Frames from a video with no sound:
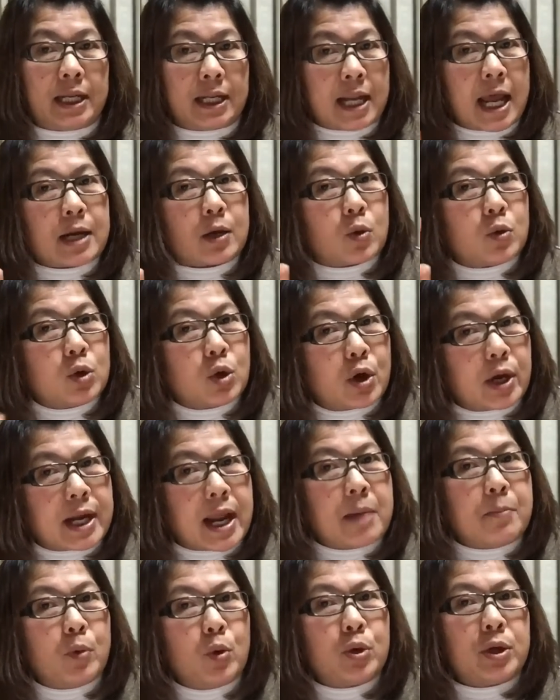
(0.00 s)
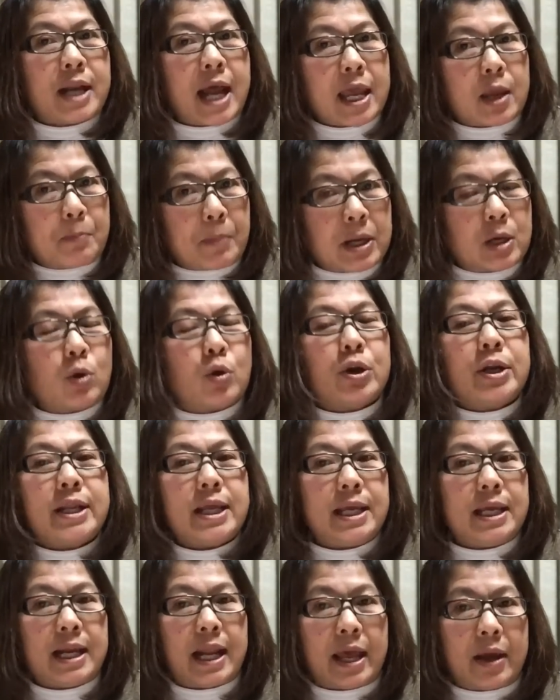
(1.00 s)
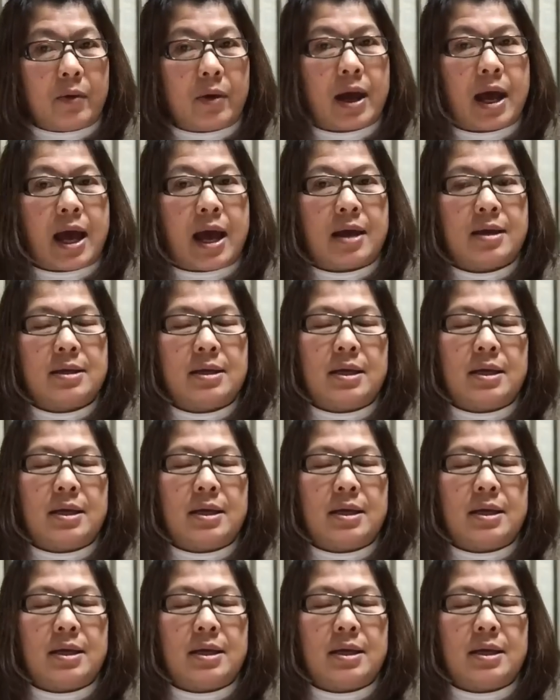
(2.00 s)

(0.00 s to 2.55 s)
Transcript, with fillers: นั่นคุณก็ได้บุญได้เป็นคนดีแล้วค่ะ